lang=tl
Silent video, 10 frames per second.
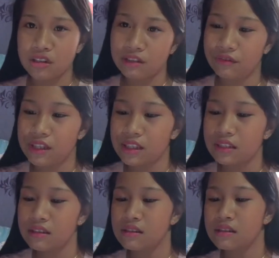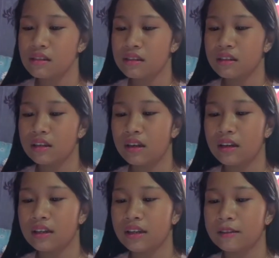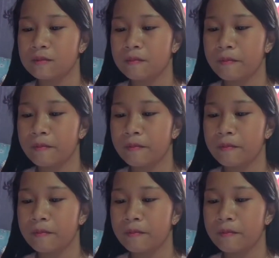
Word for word: si Vince. Ayan.